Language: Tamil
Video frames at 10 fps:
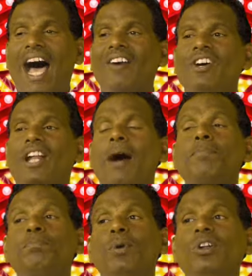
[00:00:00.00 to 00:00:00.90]
அவர்
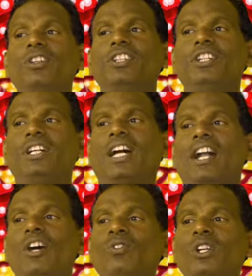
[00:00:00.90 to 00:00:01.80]
அப்பொழுது
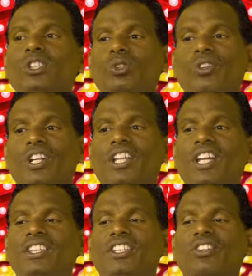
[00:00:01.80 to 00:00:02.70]
கடவுள்
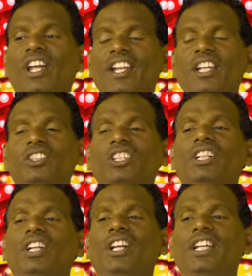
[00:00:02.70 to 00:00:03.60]
சொன்னதை நினைத்து
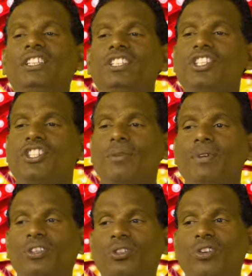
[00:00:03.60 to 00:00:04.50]
நினைத்து
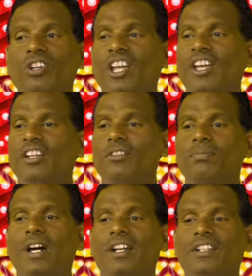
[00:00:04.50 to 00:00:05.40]
ஜெபித்து கொண்டே
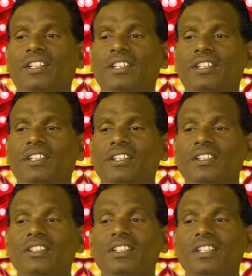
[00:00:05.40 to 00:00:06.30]
இருப்பார்
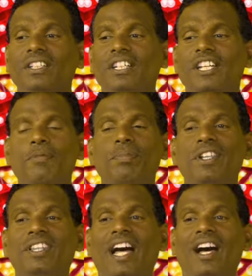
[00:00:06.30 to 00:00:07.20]

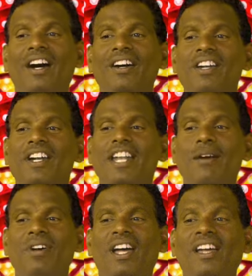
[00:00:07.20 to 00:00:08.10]
இப்படித்தான்
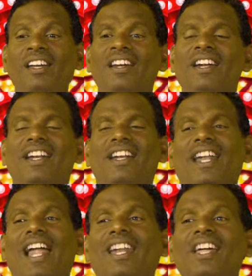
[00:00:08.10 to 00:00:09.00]
நம்ம
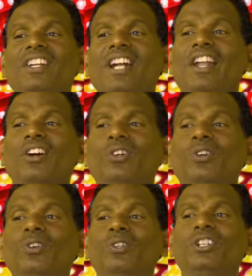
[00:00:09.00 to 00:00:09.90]
நல்லது
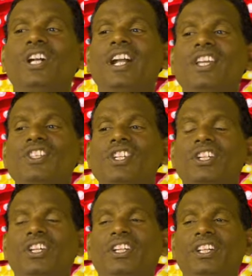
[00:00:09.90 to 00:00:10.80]
நடக்கும்னு
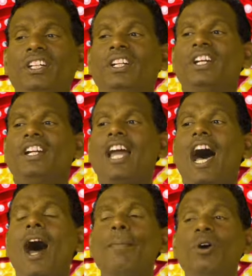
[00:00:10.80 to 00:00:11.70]
நினச்சிட்டு
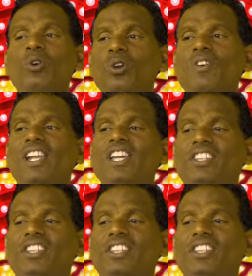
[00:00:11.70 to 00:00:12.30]
நாம் ஒரு வழியை